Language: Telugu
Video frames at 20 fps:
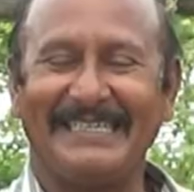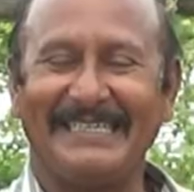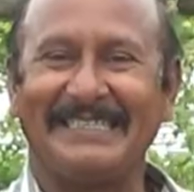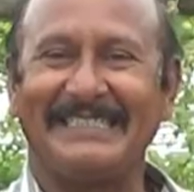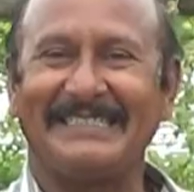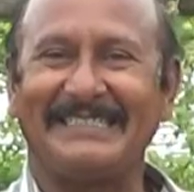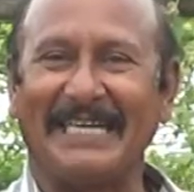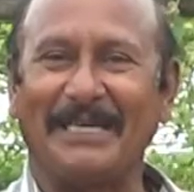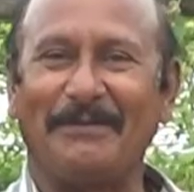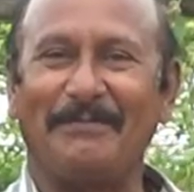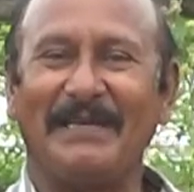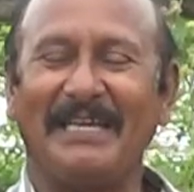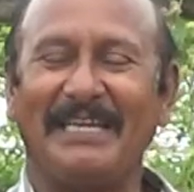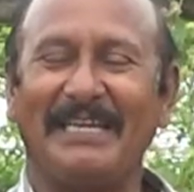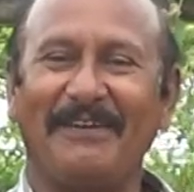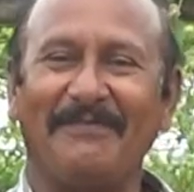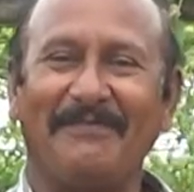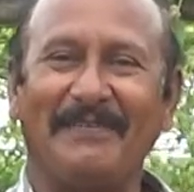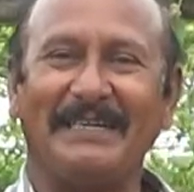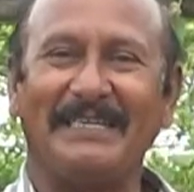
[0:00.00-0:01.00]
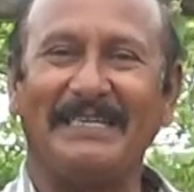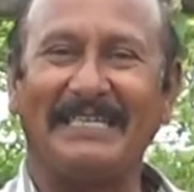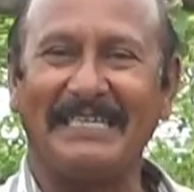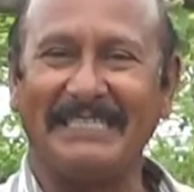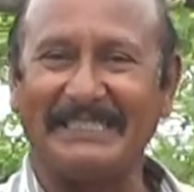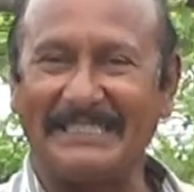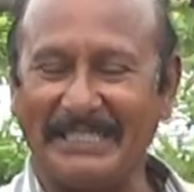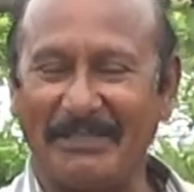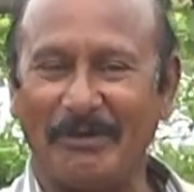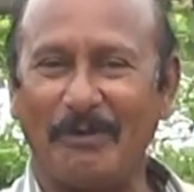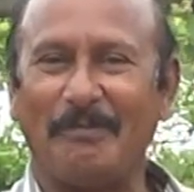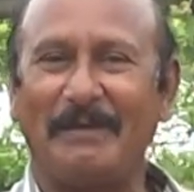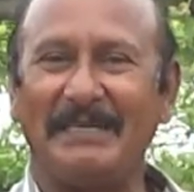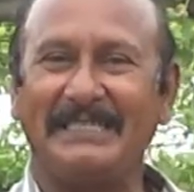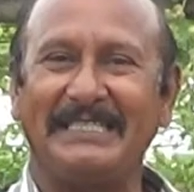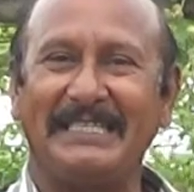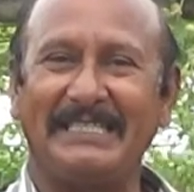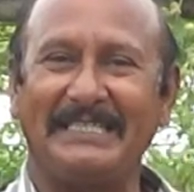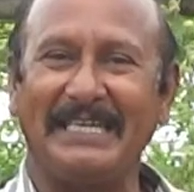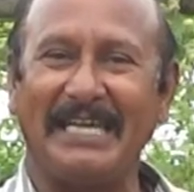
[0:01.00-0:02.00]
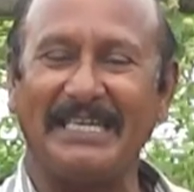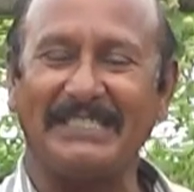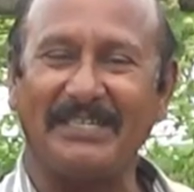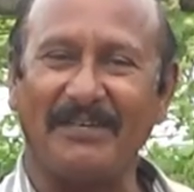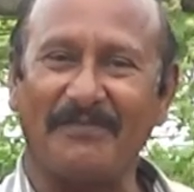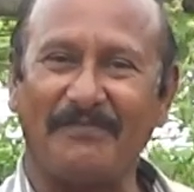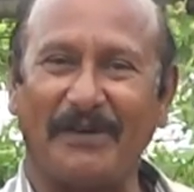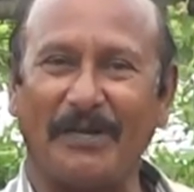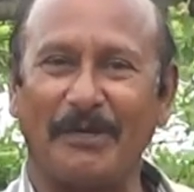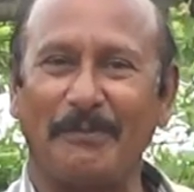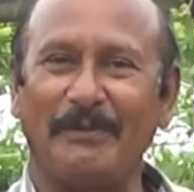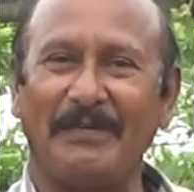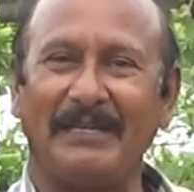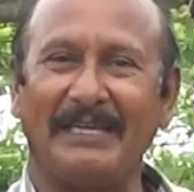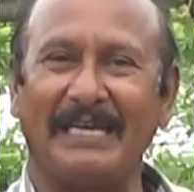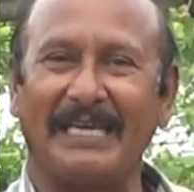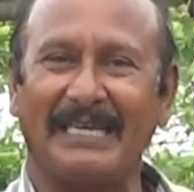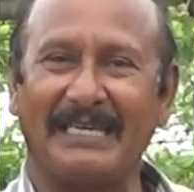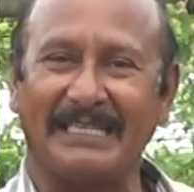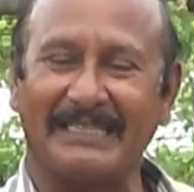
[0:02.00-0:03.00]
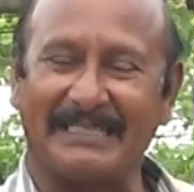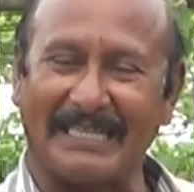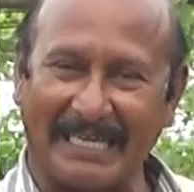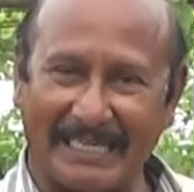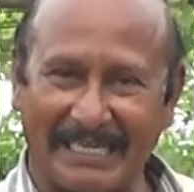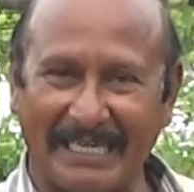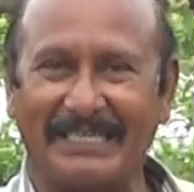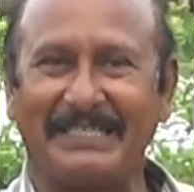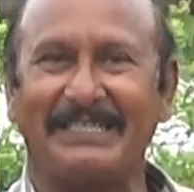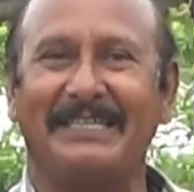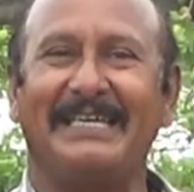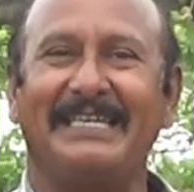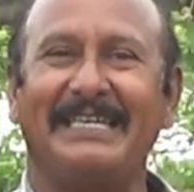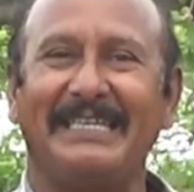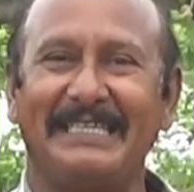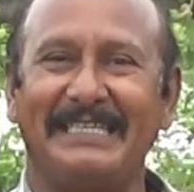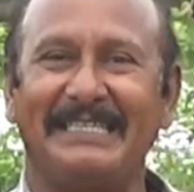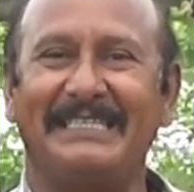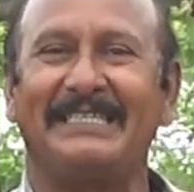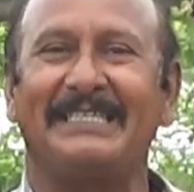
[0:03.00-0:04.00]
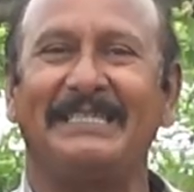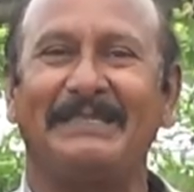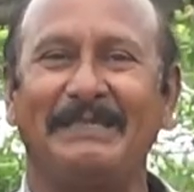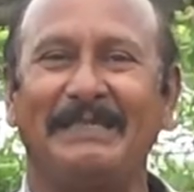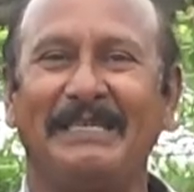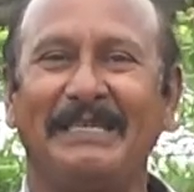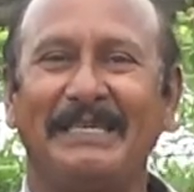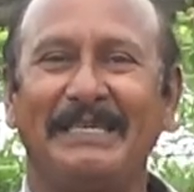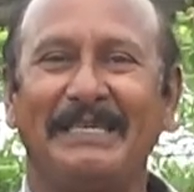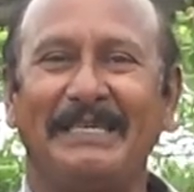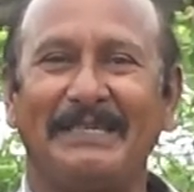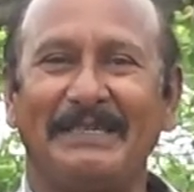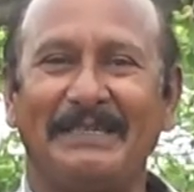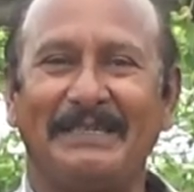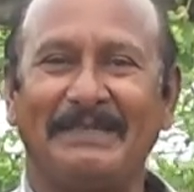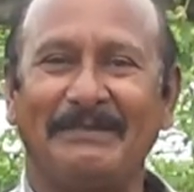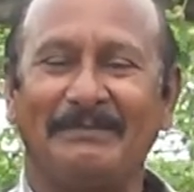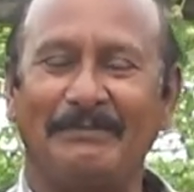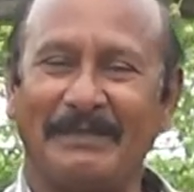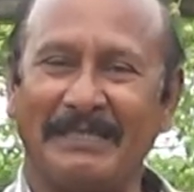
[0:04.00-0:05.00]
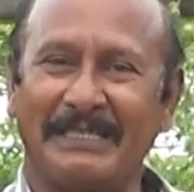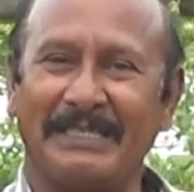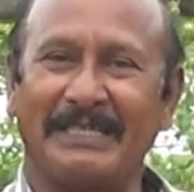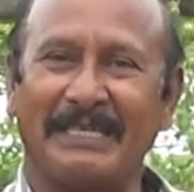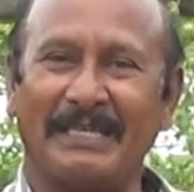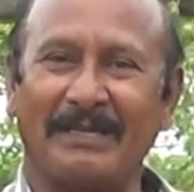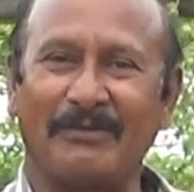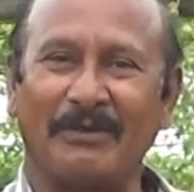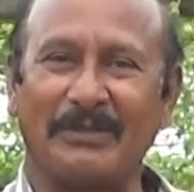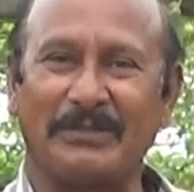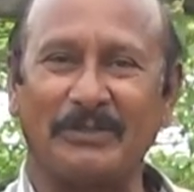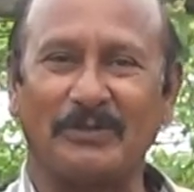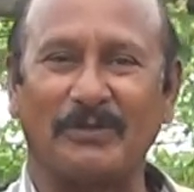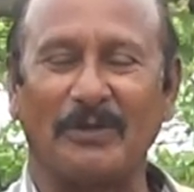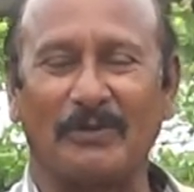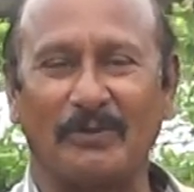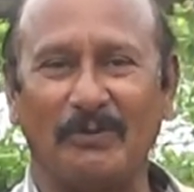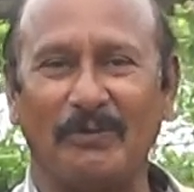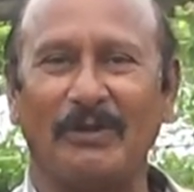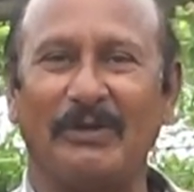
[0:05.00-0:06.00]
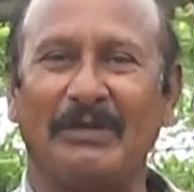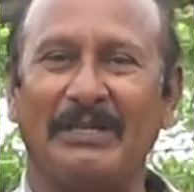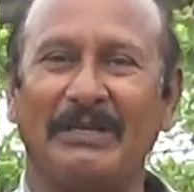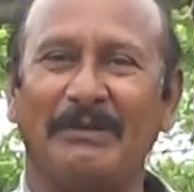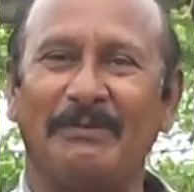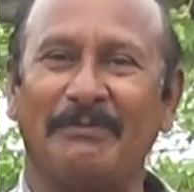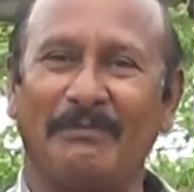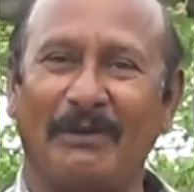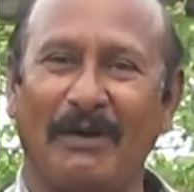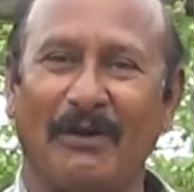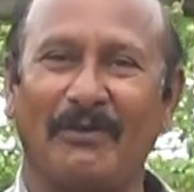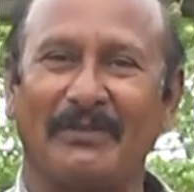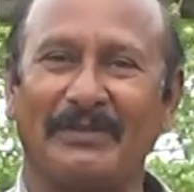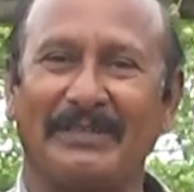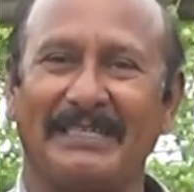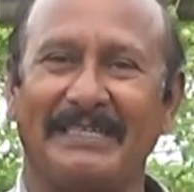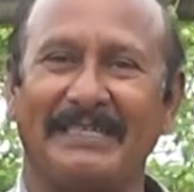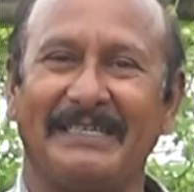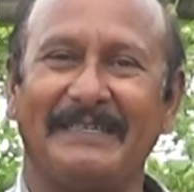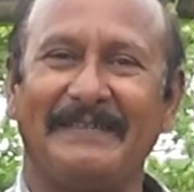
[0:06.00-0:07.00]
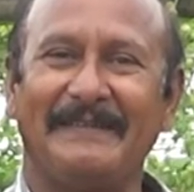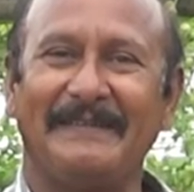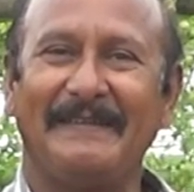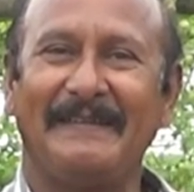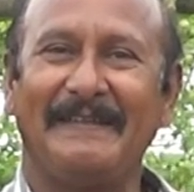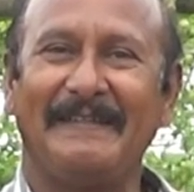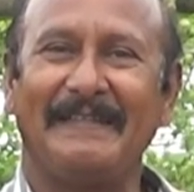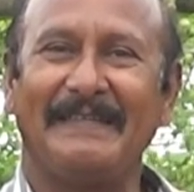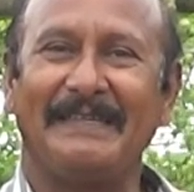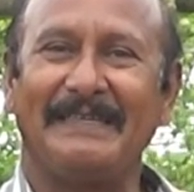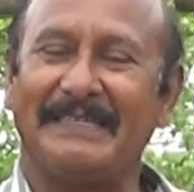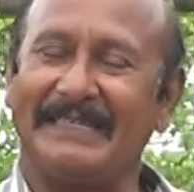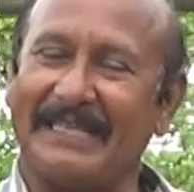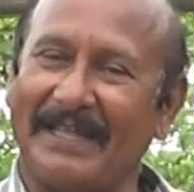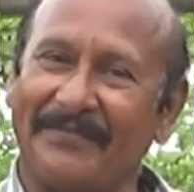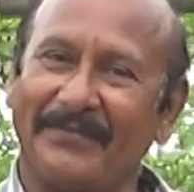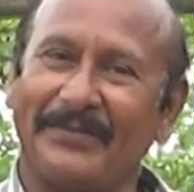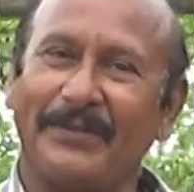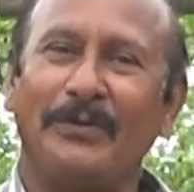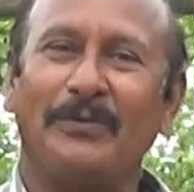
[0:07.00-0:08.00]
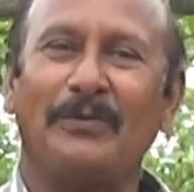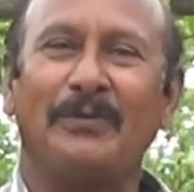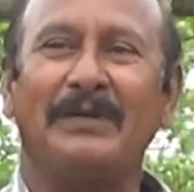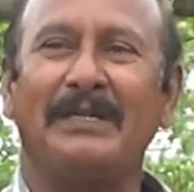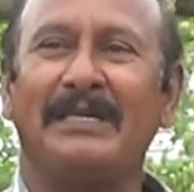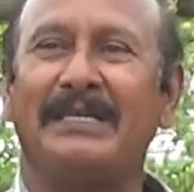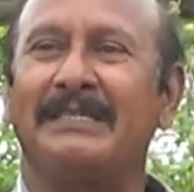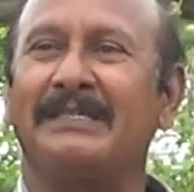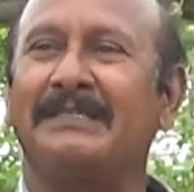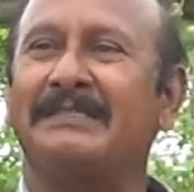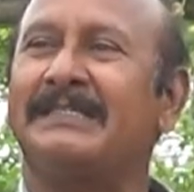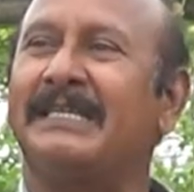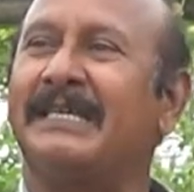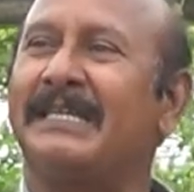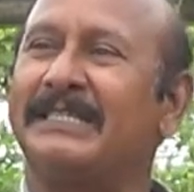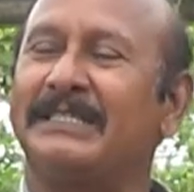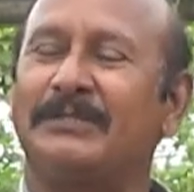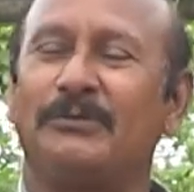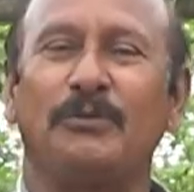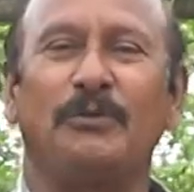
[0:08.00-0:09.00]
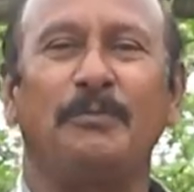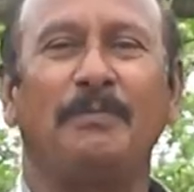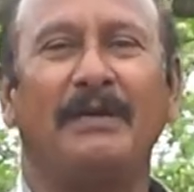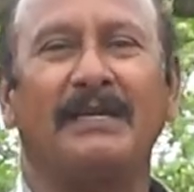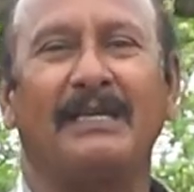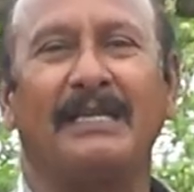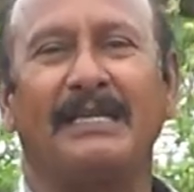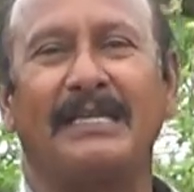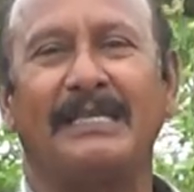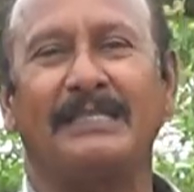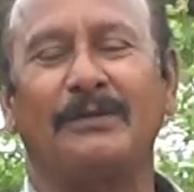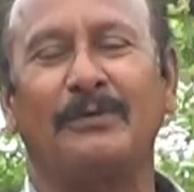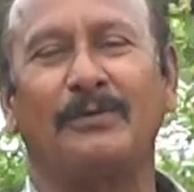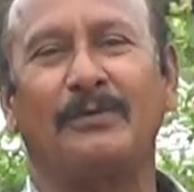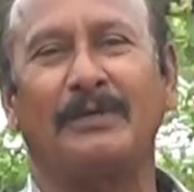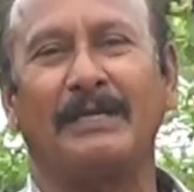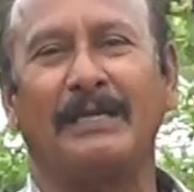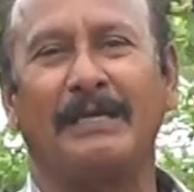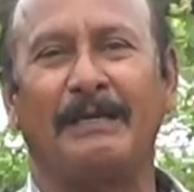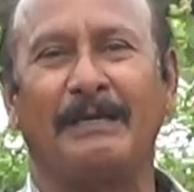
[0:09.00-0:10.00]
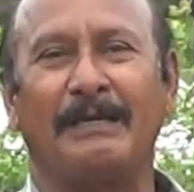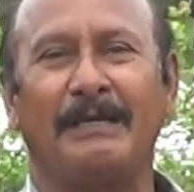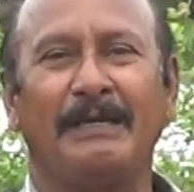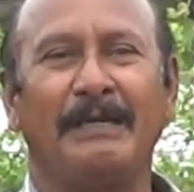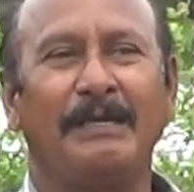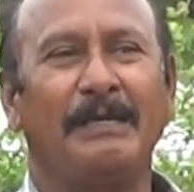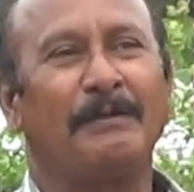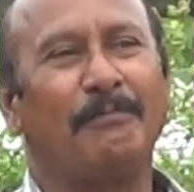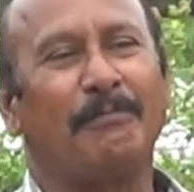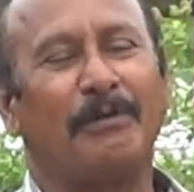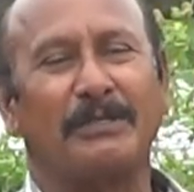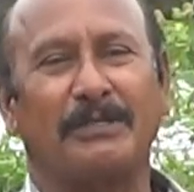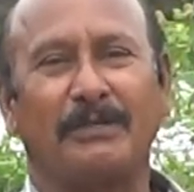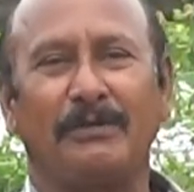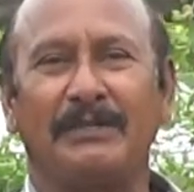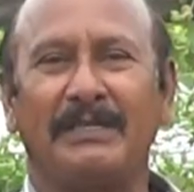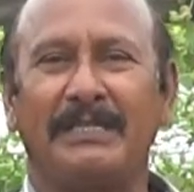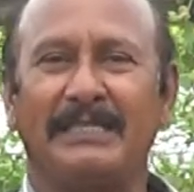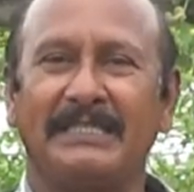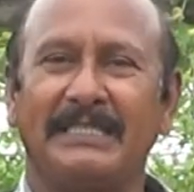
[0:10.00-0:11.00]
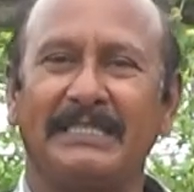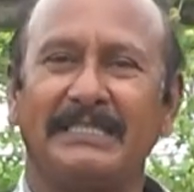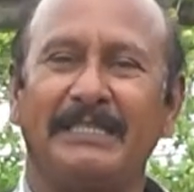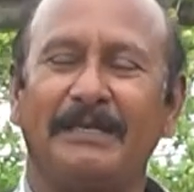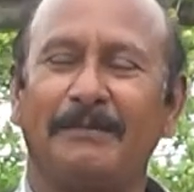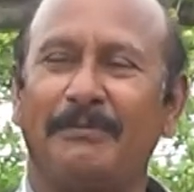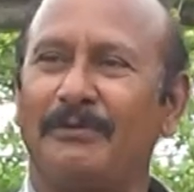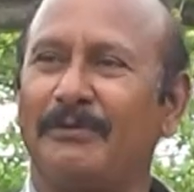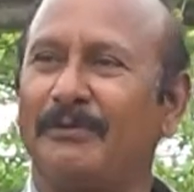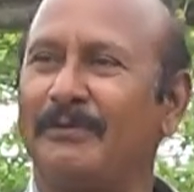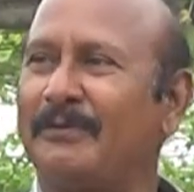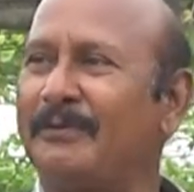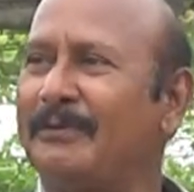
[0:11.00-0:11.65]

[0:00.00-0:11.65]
ఈ జడ్బిఎన్ఎఫ్ అంటే జీరో బడ్జెట్ న్యాచురల్ ఫార్మింగ్ అన్న తగ్గట్టుగానే ఇది ఖర్చు తక్కువలోనే బాగుంది ఈ అందరూ కూడా చాలా ఈ చుట్టుపక్కల రైతులు కూడా ఫస్ట్లో నేను చేసినప్పుడు